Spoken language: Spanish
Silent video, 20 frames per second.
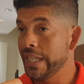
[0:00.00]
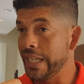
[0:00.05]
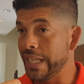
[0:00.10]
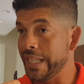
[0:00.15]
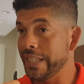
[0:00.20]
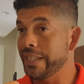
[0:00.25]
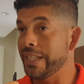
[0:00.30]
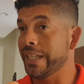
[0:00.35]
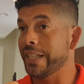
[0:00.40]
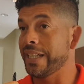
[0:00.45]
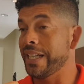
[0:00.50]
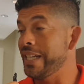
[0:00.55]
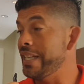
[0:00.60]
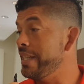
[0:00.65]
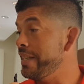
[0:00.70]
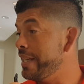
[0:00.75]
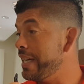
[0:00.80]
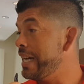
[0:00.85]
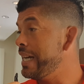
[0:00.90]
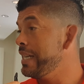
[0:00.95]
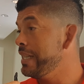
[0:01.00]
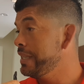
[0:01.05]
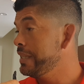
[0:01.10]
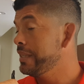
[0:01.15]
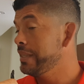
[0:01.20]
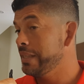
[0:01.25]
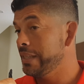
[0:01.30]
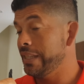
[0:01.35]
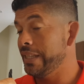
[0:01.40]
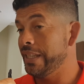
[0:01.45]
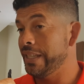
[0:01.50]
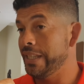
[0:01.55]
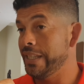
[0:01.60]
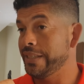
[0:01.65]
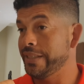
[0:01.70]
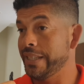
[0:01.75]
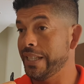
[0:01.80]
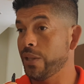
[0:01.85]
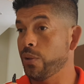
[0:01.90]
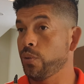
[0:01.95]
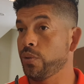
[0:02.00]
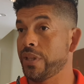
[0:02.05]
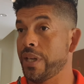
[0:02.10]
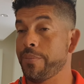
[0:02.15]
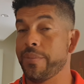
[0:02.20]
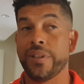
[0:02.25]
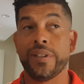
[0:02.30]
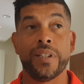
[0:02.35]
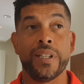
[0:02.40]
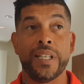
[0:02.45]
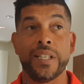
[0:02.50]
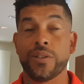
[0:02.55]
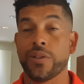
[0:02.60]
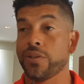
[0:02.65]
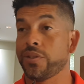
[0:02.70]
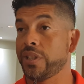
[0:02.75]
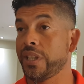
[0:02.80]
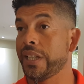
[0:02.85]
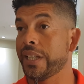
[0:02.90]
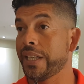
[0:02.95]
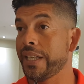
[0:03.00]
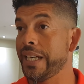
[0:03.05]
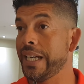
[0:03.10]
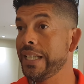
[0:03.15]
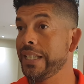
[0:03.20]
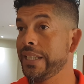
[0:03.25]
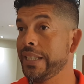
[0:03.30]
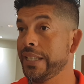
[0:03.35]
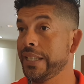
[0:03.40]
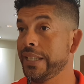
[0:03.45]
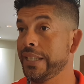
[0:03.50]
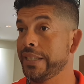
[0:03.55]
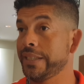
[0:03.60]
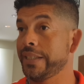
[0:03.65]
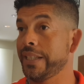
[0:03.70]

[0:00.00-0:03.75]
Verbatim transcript: esta realidad eh, sea justamente eso, sea real y,